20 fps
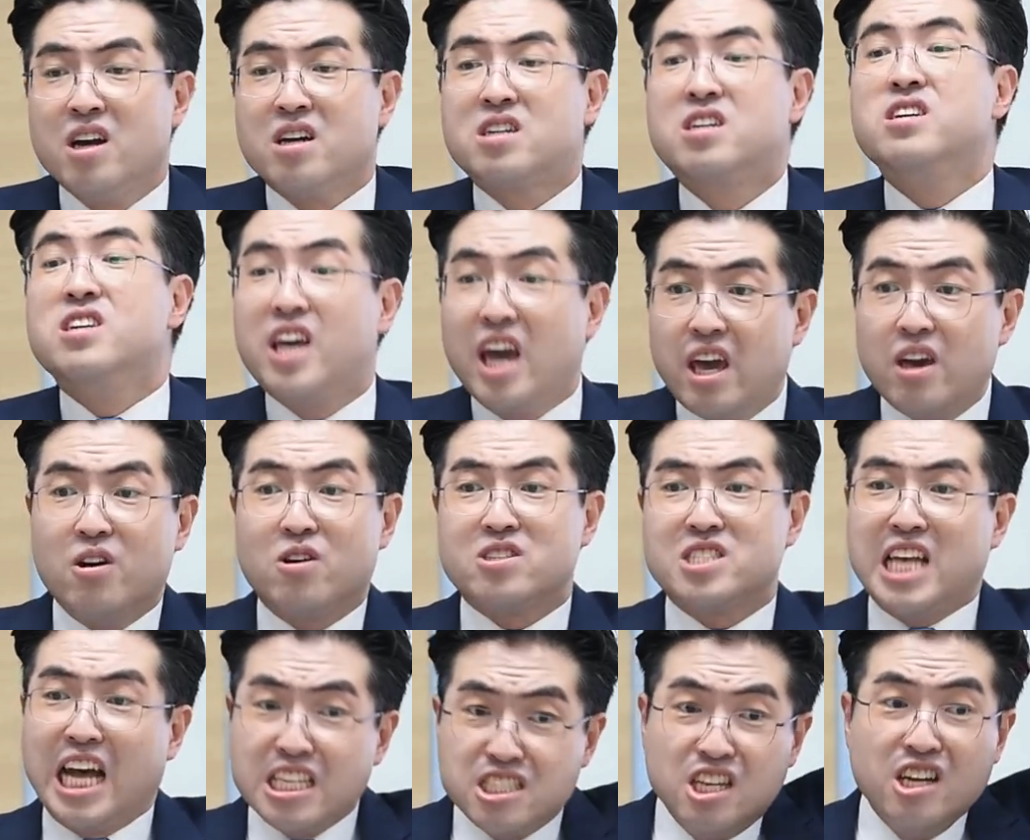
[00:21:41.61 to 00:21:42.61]
그게요,
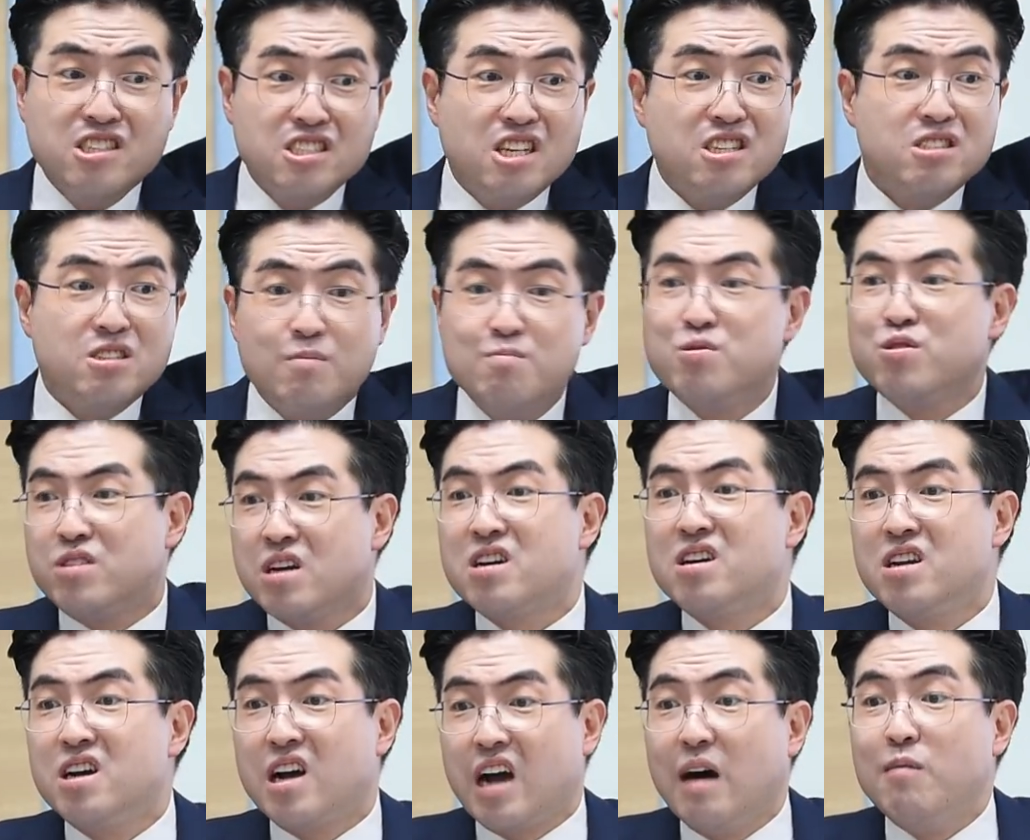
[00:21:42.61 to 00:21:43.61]
4천년 전부터
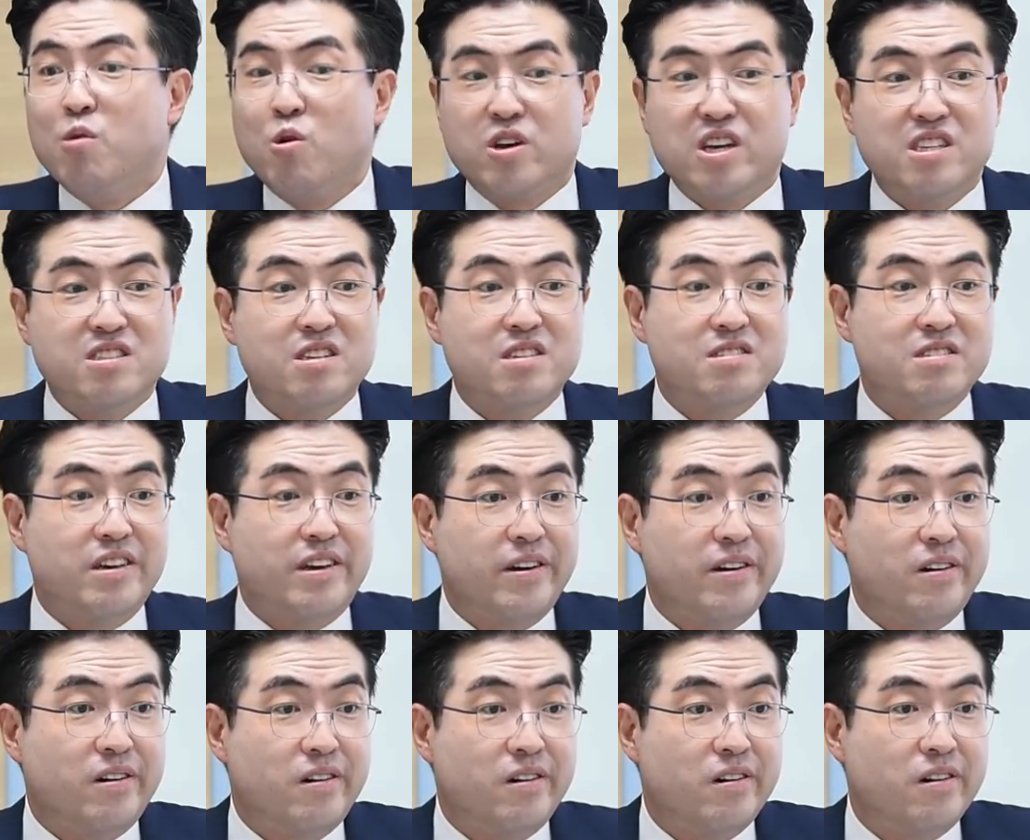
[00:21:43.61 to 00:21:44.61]
그런 과목이
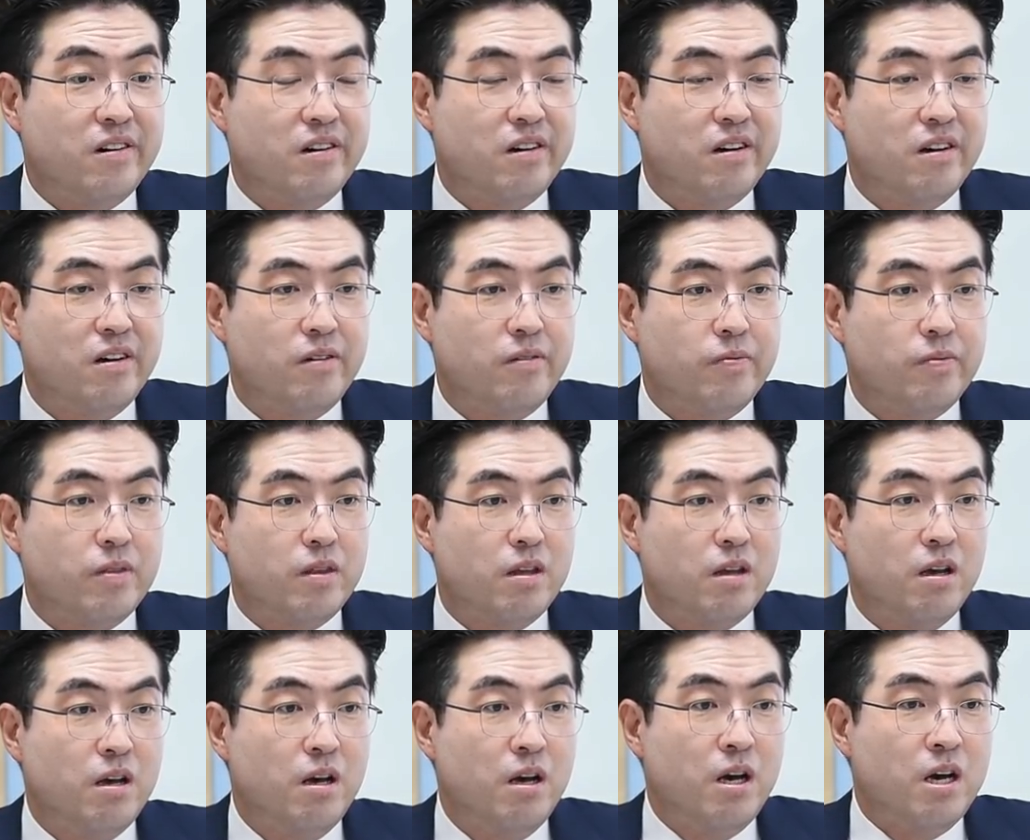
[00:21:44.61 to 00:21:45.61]
있었어요.
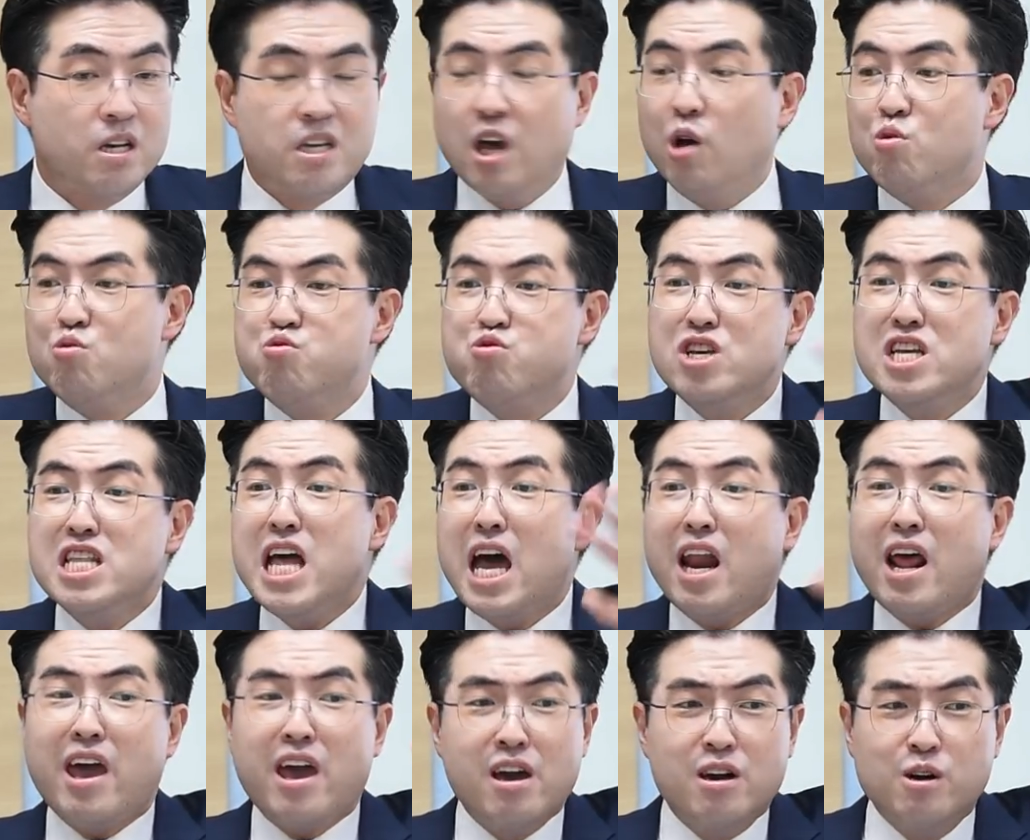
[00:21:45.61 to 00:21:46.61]
그게
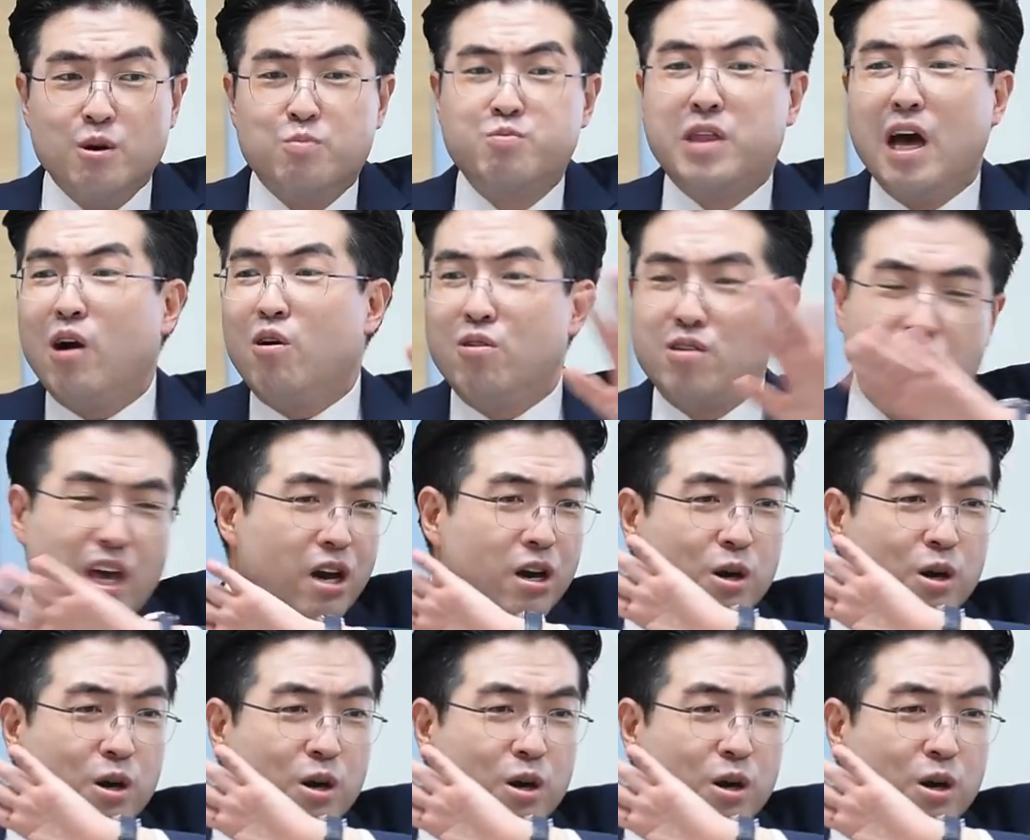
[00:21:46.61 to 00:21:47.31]
우리나라에 없다고, 그게